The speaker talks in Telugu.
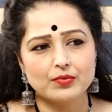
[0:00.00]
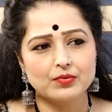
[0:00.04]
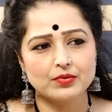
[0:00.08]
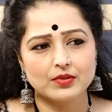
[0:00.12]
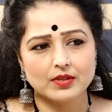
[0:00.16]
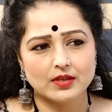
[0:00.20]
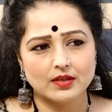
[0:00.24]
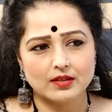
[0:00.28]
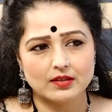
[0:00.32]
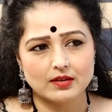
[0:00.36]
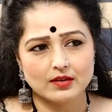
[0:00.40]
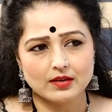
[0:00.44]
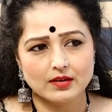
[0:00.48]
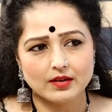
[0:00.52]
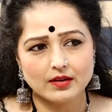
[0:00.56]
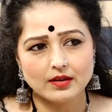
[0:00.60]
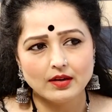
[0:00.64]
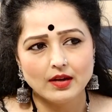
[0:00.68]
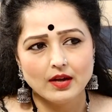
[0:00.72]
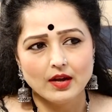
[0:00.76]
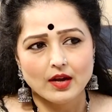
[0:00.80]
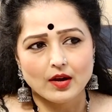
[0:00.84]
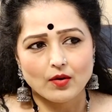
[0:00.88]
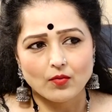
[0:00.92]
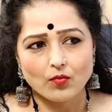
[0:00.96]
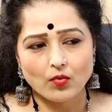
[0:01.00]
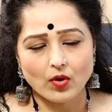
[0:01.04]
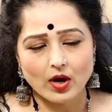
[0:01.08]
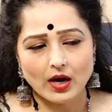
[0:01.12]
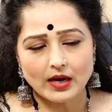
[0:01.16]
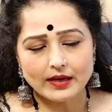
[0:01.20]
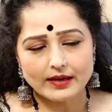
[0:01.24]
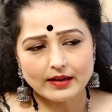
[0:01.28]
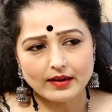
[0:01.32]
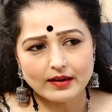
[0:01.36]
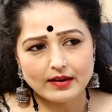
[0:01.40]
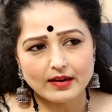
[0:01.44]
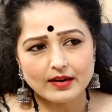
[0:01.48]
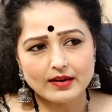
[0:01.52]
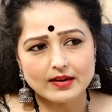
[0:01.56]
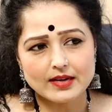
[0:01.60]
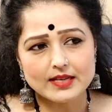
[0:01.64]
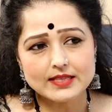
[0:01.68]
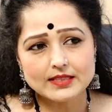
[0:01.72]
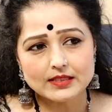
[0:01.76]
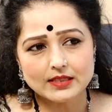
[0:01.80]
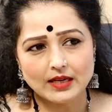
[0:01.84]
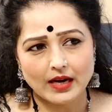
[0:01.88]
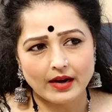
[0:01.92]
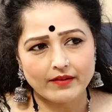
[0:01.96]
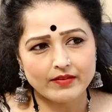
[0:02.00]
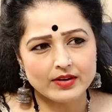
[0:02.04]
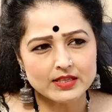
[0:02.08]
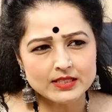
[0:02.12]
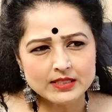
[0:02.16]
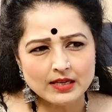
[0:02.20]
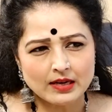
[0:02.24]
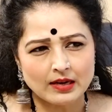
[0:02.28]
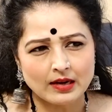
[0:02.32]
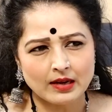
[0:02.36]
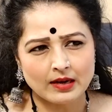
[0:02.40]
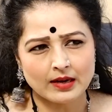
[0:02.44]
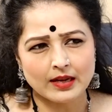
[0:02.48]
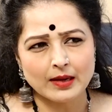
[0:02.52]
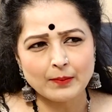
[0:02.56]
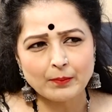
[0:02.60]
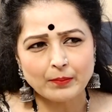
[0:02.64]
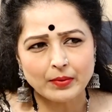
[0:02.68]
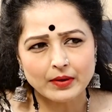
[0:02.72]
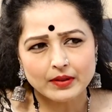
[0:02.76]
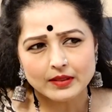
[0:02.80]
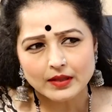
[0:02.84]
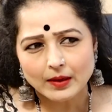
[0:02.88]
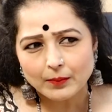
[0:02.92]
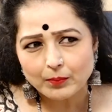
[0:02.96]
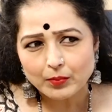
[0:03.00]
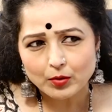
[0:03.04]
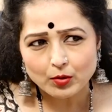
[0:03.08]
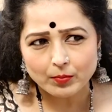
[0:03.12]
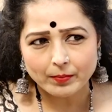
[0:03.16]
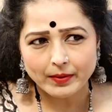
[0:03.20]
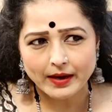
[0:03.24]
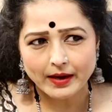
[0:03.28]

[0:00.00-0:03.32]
ఉంటుంది కదండి వాటన్నిటిని స్కావెంజర్ లాగా ఎప్పటిదప్పుడు